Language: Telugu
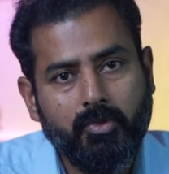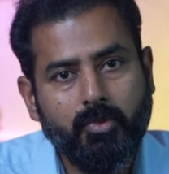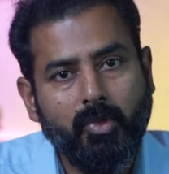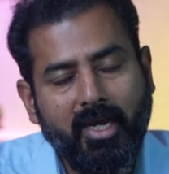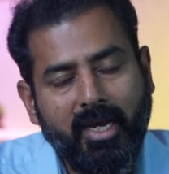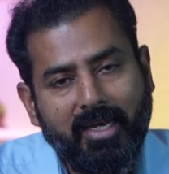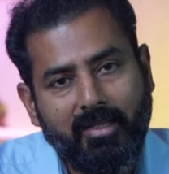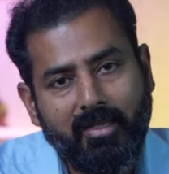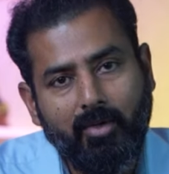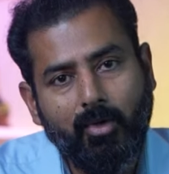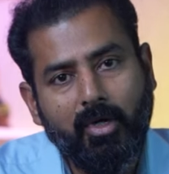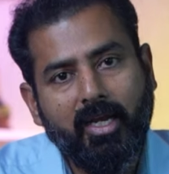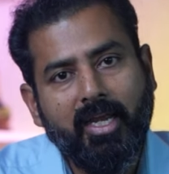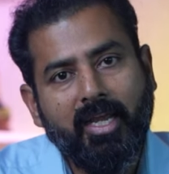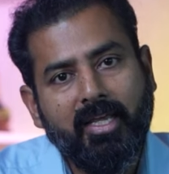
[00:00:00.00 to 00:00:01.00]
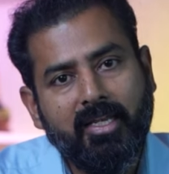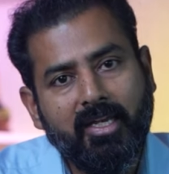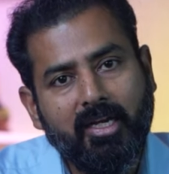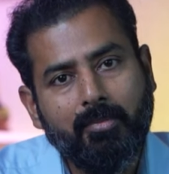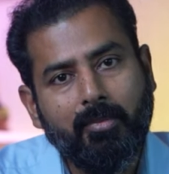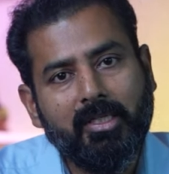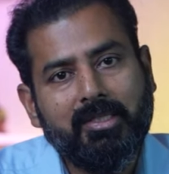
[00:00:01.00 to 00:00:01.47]
సో ఏదైనా ఒక
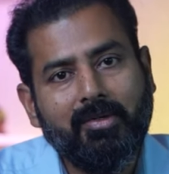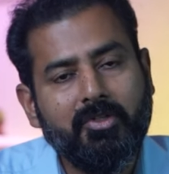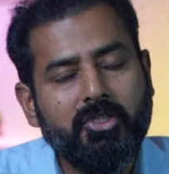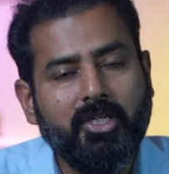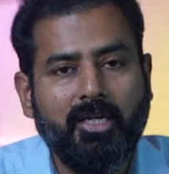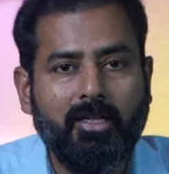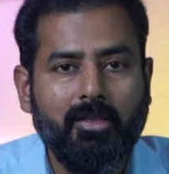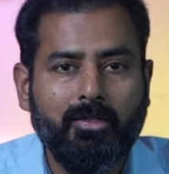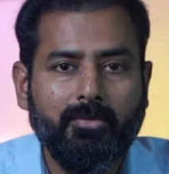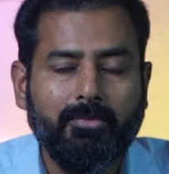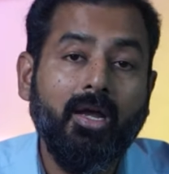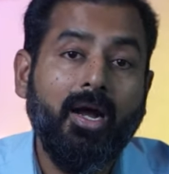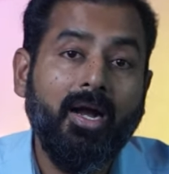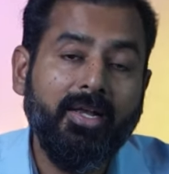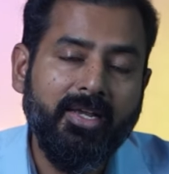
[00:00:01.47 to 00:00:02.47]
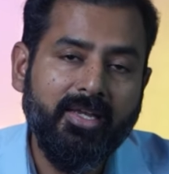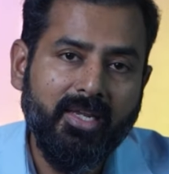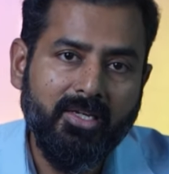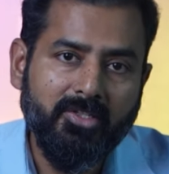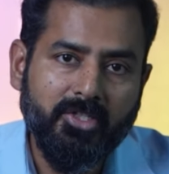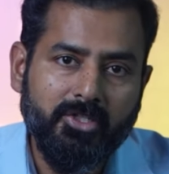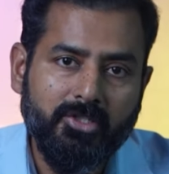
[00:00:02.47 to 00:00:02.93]
ఏరియాకి మాత్రమే చేయగలుగుతాం ఆ
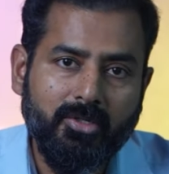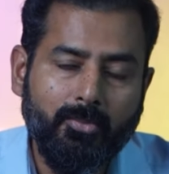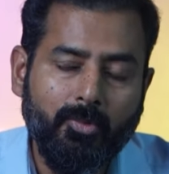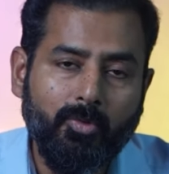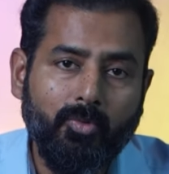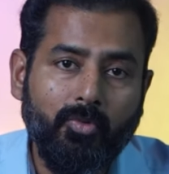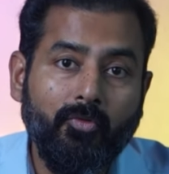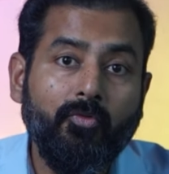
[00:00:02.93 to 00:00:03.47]
ఏరియాకి చేసినప్పుడు